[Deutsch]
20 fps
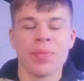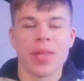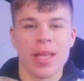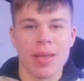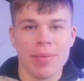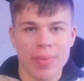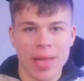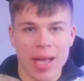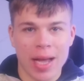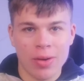
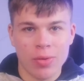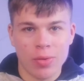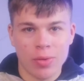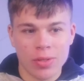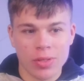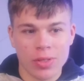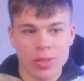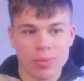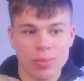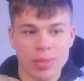im Nahen
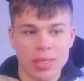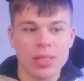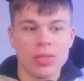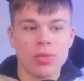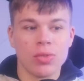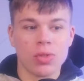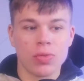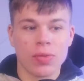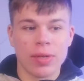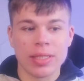Osten
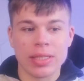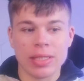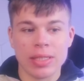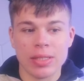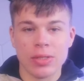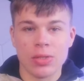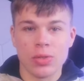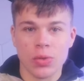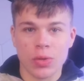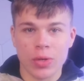bzw.
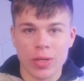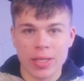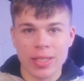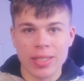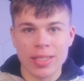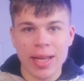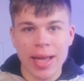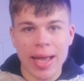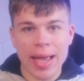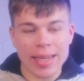in
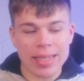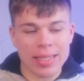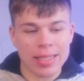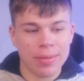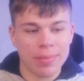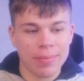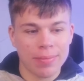Syrien direkt.